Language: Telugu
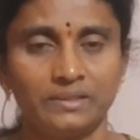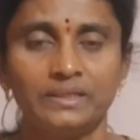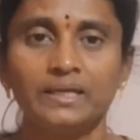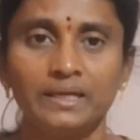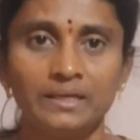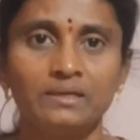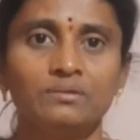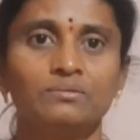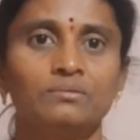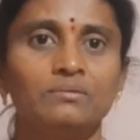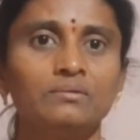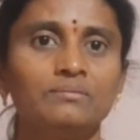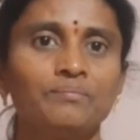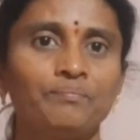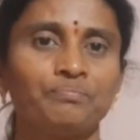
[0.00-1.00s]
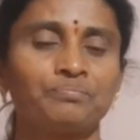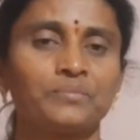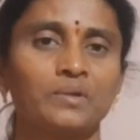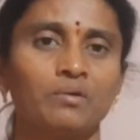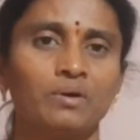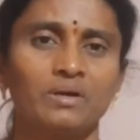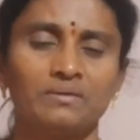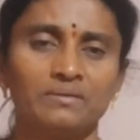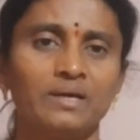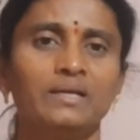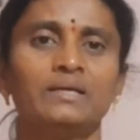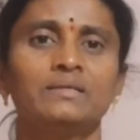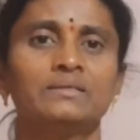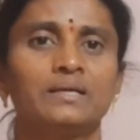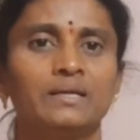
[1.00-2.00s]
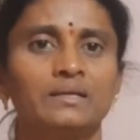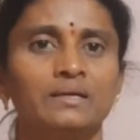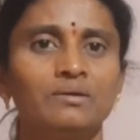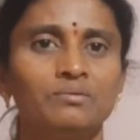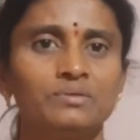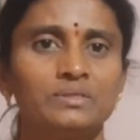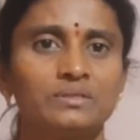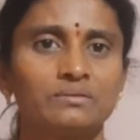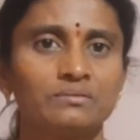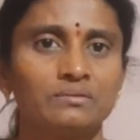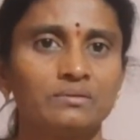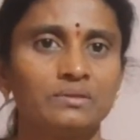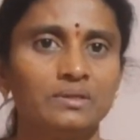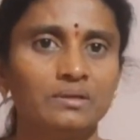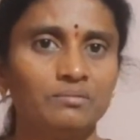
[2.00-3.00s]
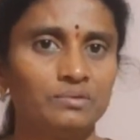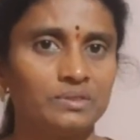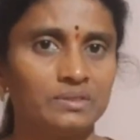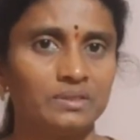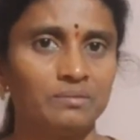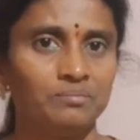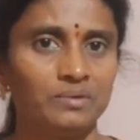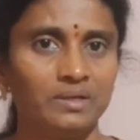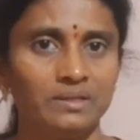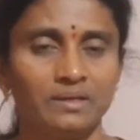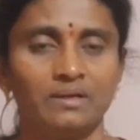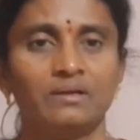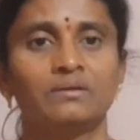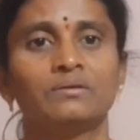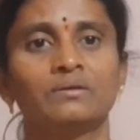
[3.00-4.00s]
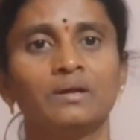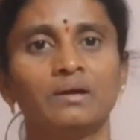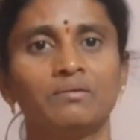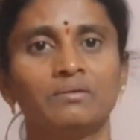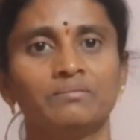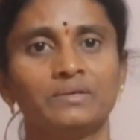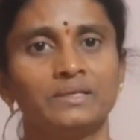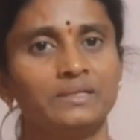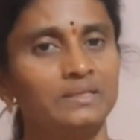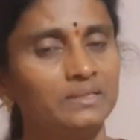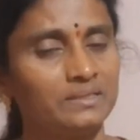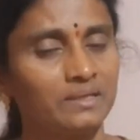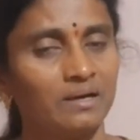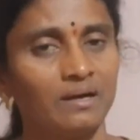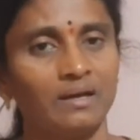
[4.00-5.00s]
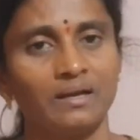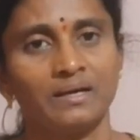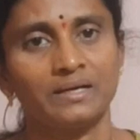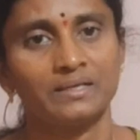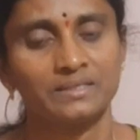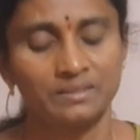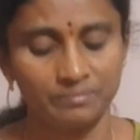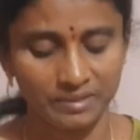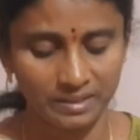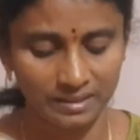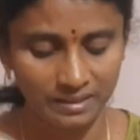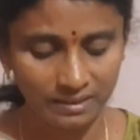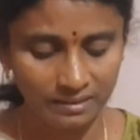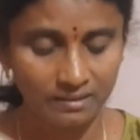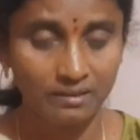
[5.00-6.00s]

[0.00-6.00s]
తెలీదు ఒక్కసారిగా సడన్గా వచ్చేస్తుంది వచ్చినప్పుడు అది కంట్రోల్ అవ్వడం అనేది చాలా కష్టమండి